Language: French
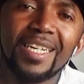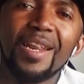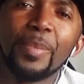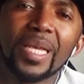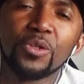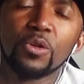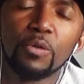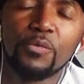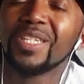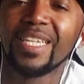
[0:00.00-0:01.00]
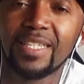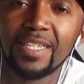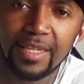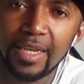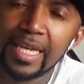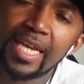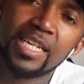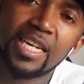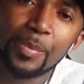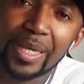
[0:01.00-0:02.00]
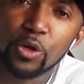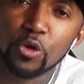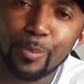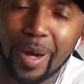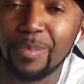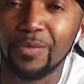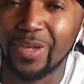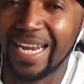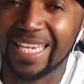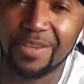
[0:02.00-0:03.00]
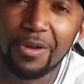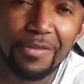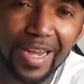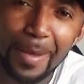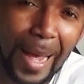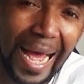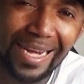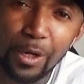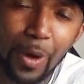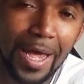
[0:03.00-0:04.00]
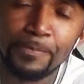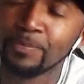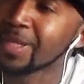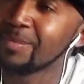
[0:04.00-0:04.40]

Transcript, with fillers: J'ai l'impression que vous hésitez, j'ai l'impression que parmi vous, il y en a qui veulent vraiment aller loin,